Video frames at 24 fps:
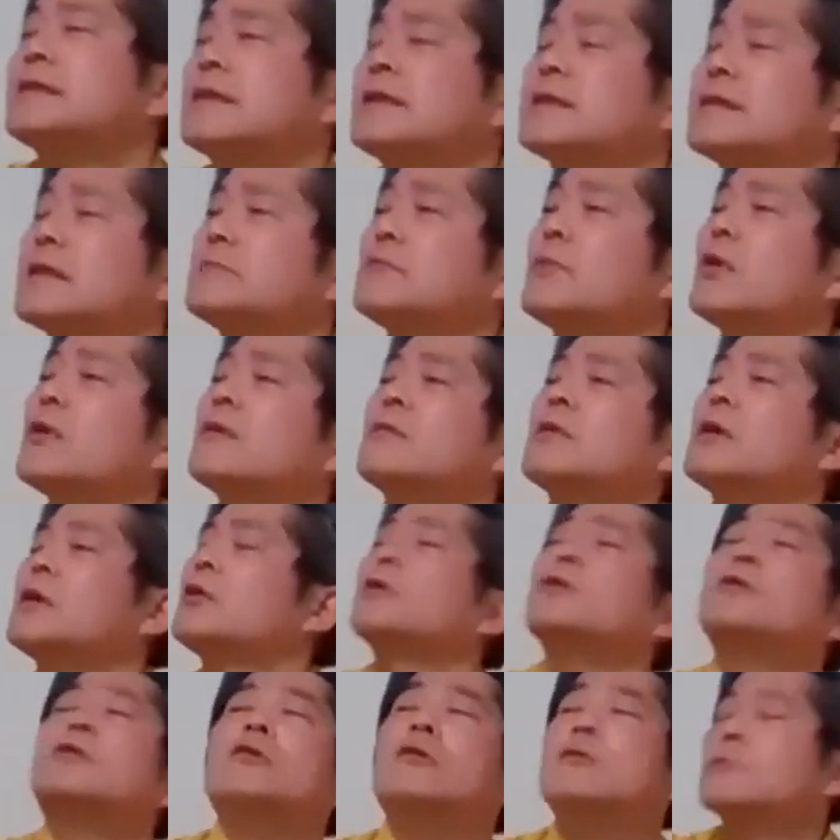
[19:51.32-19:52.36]
めちゃって、もう、
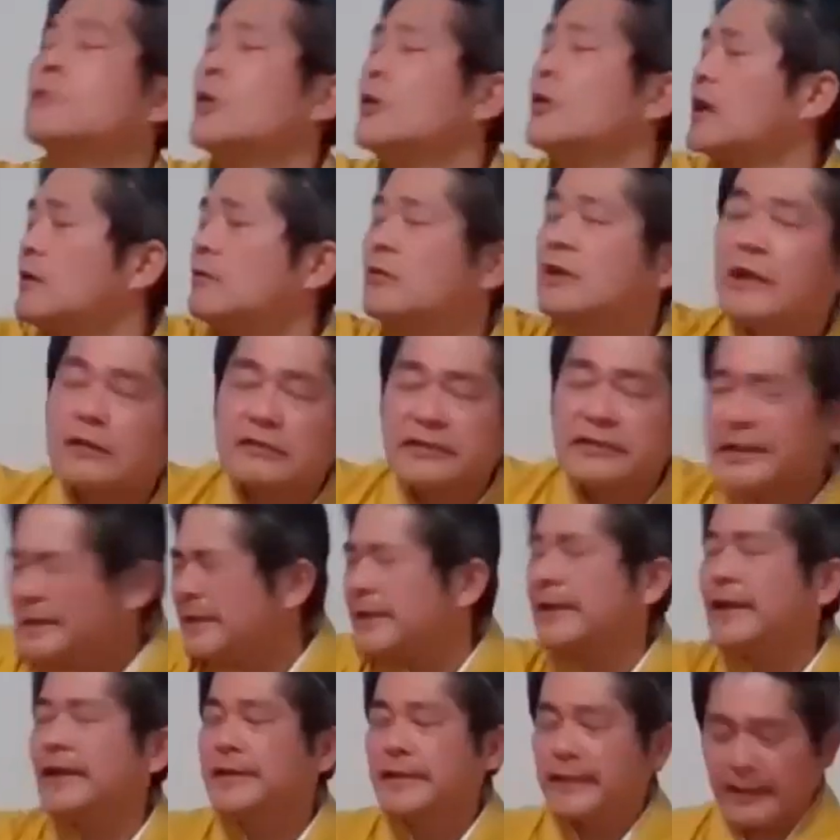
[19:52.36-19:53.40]
今日、今日も他のお客さん入
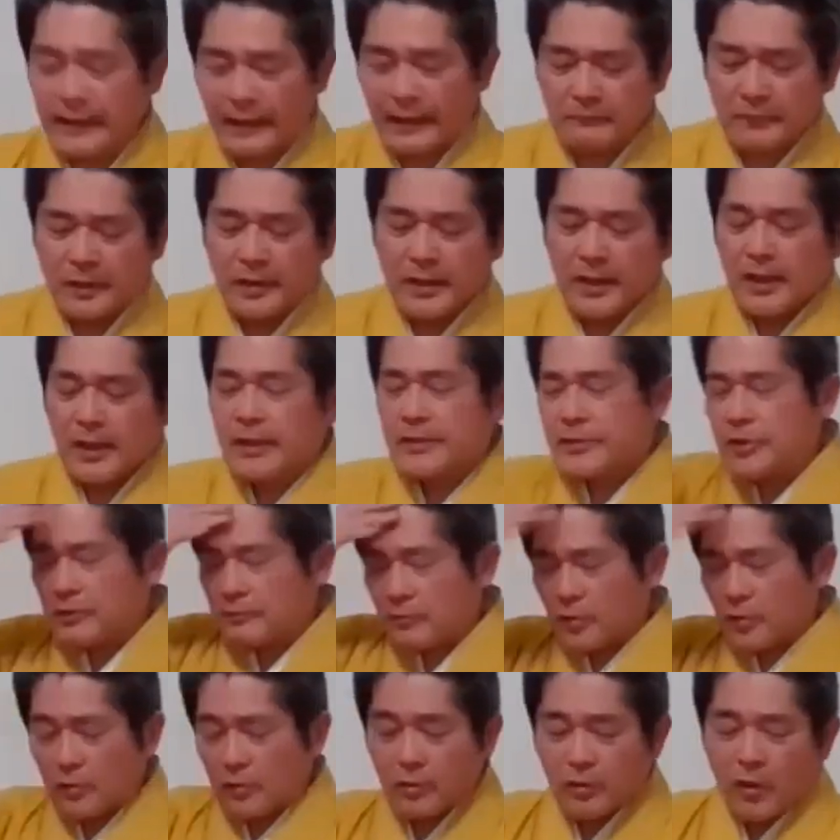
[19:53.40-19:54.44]
れないんだから、今
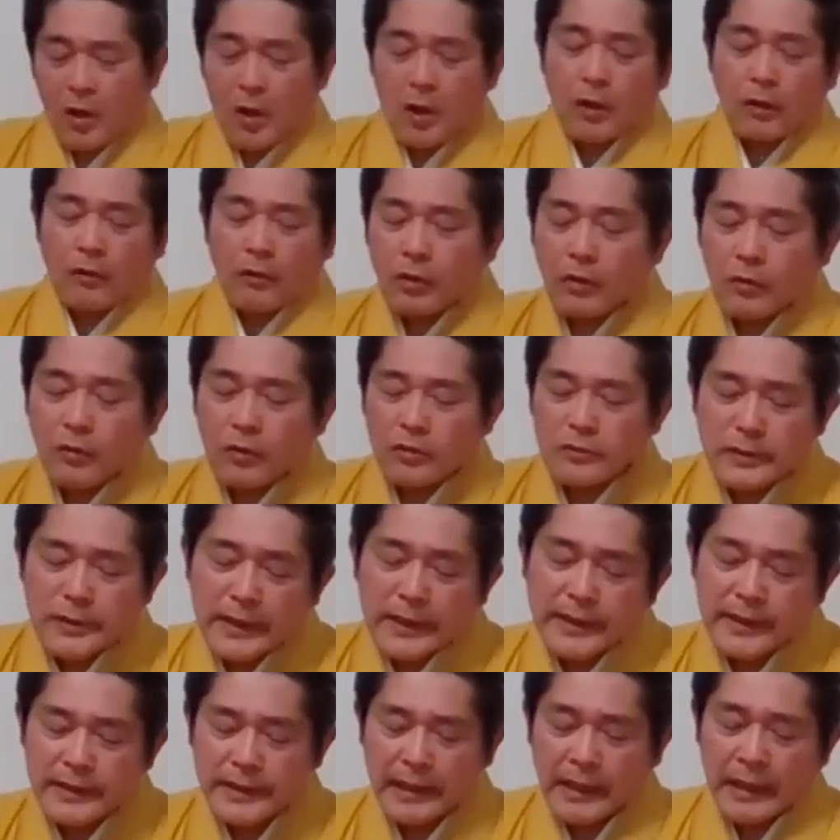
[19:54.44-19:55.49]
日もこの、このこと
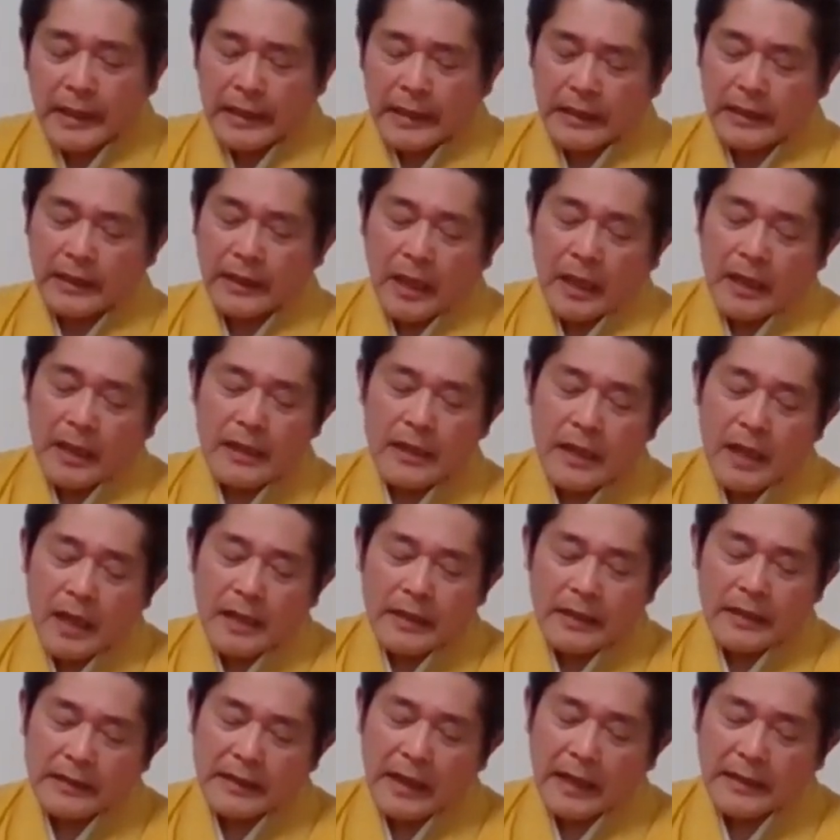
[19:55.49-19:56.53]
だけで、え、
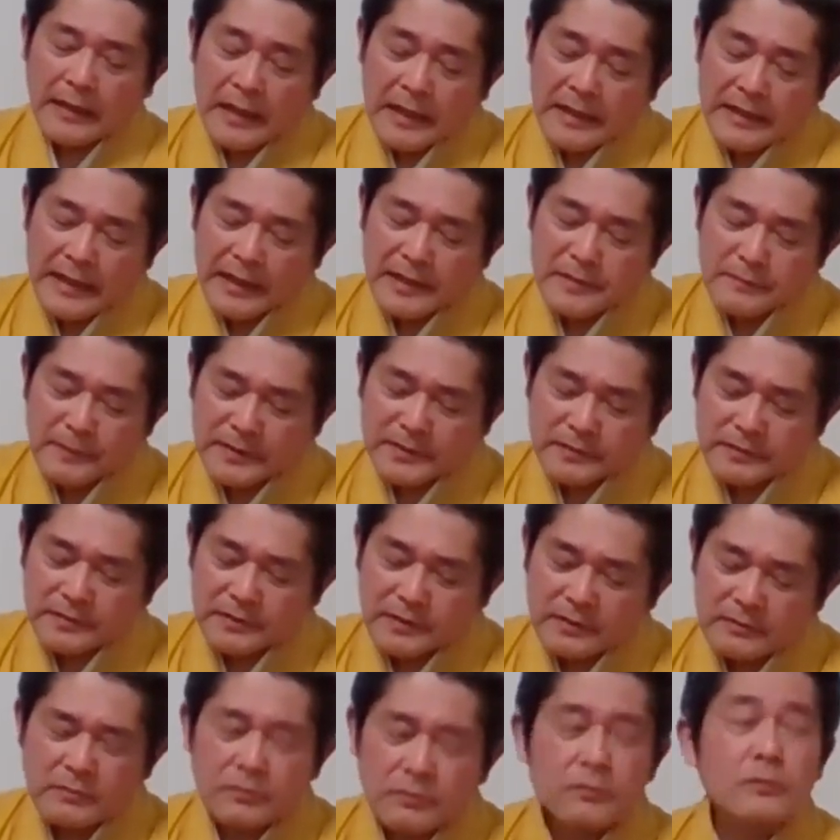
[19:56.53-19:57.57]
え、えやり、やります
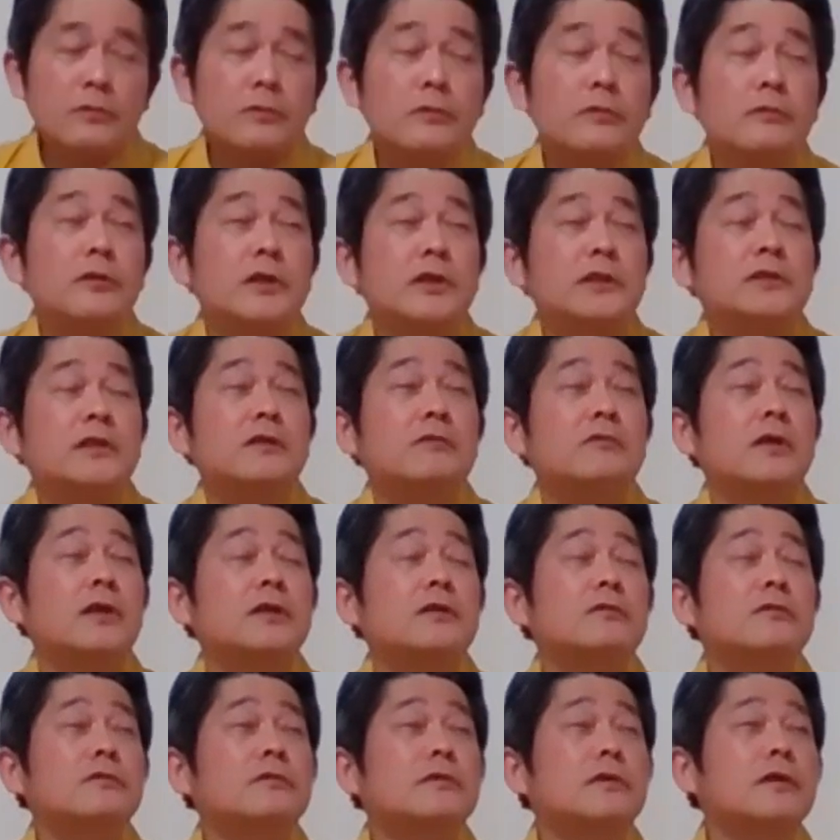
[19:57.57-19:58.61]
んで、前ちゃんと
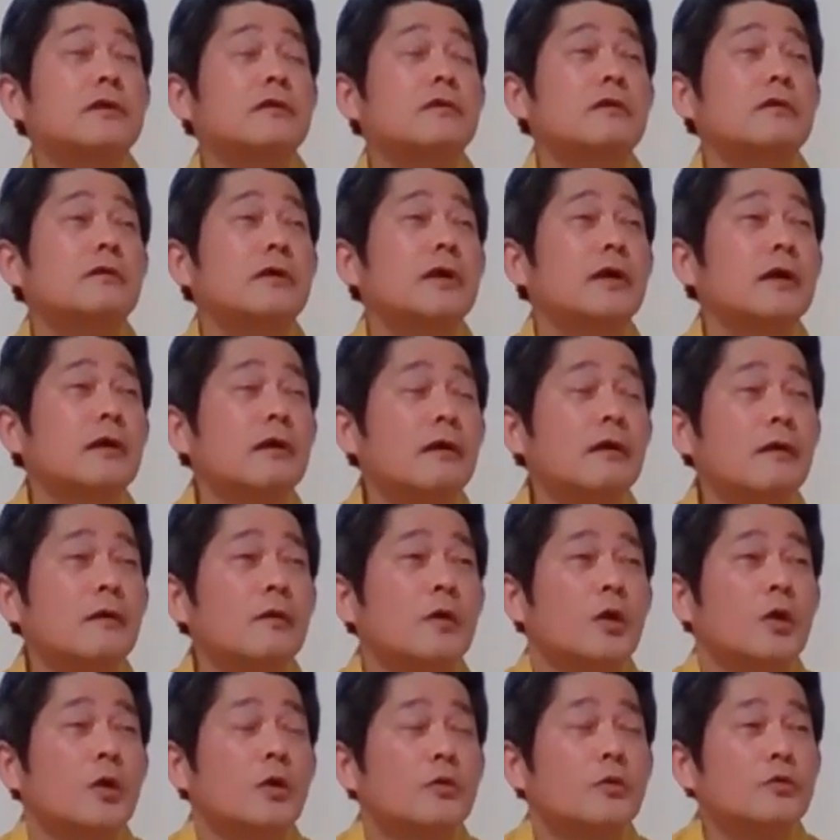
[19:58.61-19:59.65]
やってくれよ。
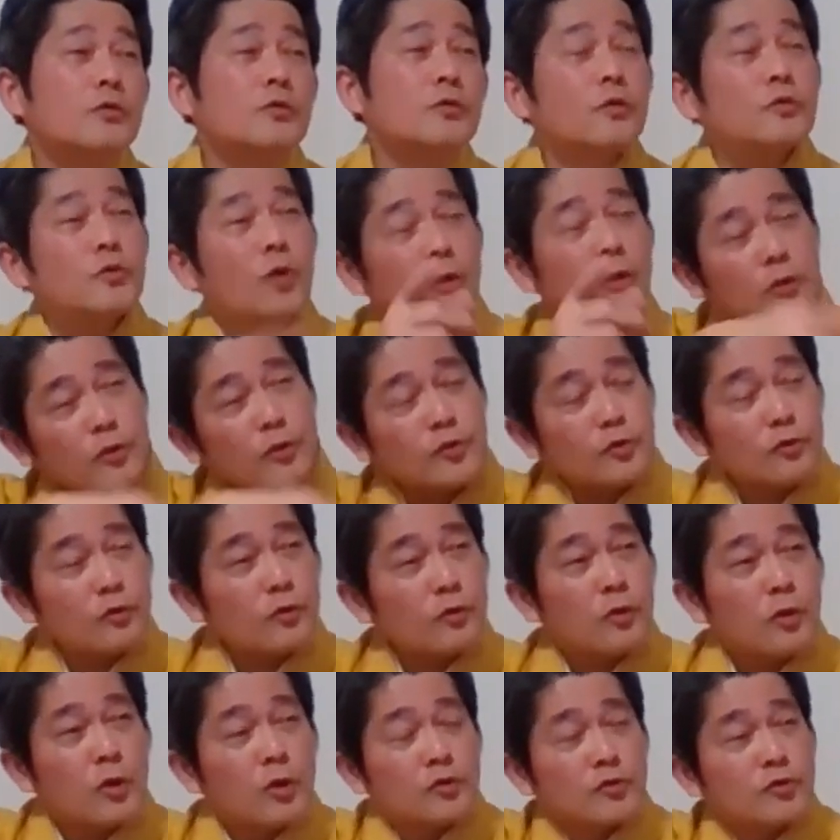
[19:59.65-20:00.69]
えー、なんでそ
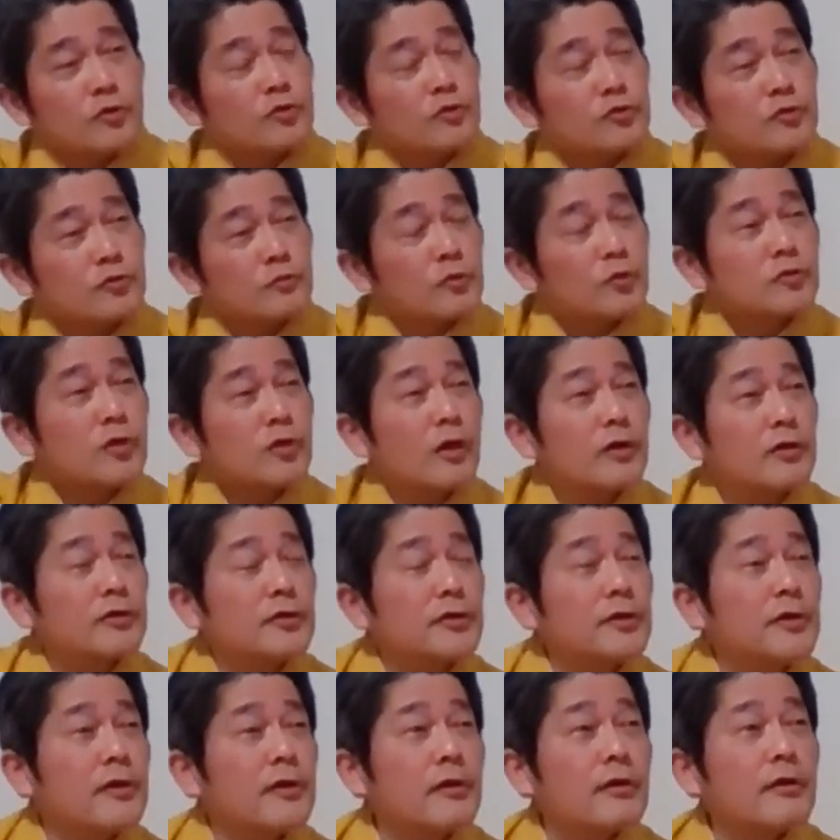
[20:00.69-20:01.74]
の、その
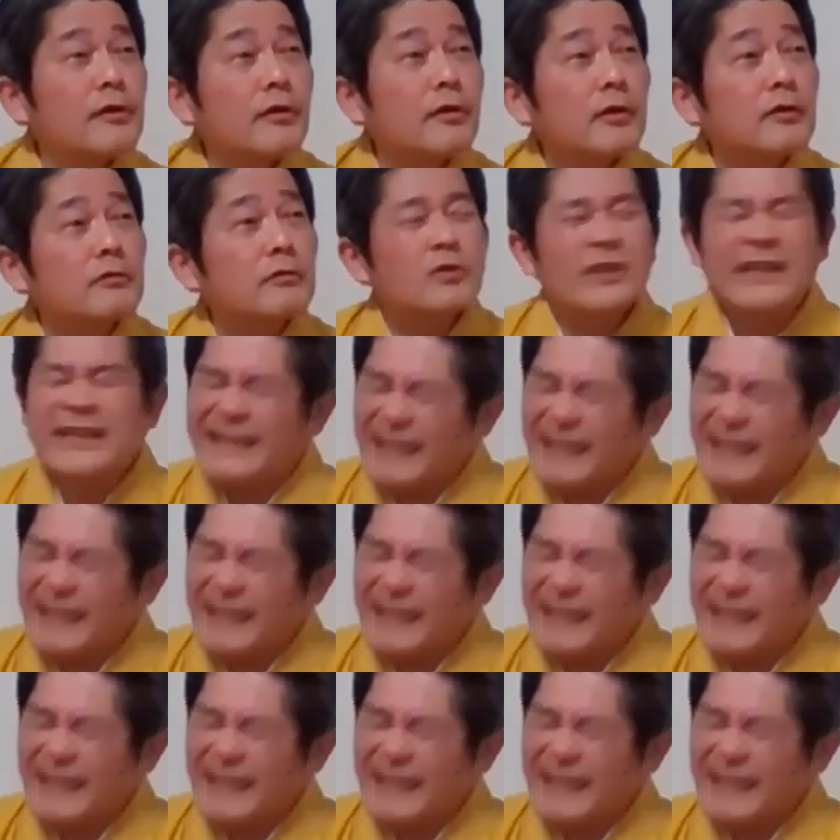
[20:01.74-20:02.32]
サイン入れれないのい